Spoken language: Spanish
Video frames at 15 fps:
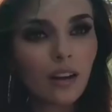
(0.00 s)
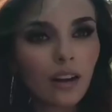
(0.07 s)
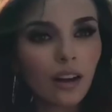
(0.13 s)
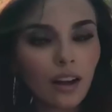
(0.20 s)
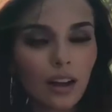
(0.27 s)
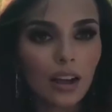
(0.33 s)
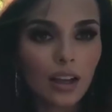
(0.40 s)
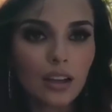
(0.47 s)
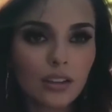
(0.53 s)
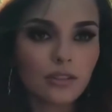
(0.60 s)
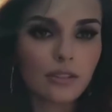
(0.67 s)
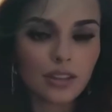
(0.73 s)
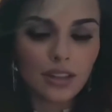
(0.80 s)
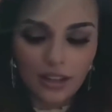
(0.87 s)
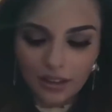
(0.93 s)
voy a decir por
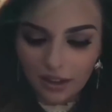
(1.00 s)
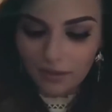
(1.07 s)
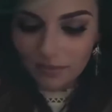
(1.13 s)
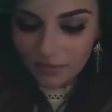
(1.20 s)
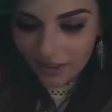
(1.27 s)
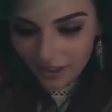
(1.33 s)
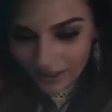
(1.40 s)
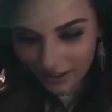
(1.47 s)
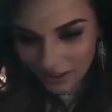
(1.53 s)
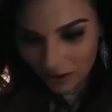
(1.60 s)
qué. Eh,